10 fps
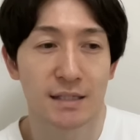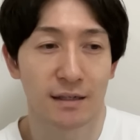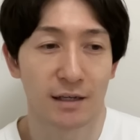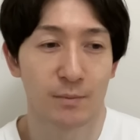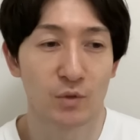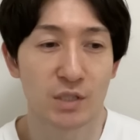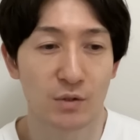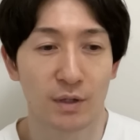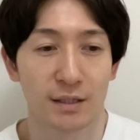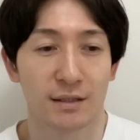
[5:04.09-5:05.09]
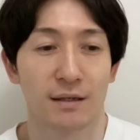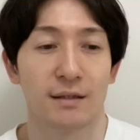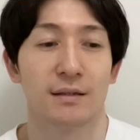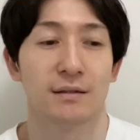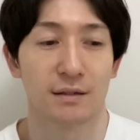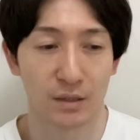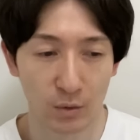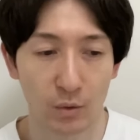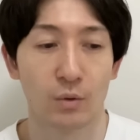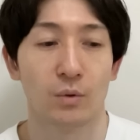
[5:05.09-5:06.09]
だからもしよかったらなんだけ
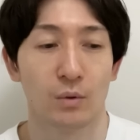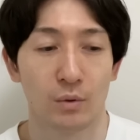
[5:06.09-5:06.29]
ど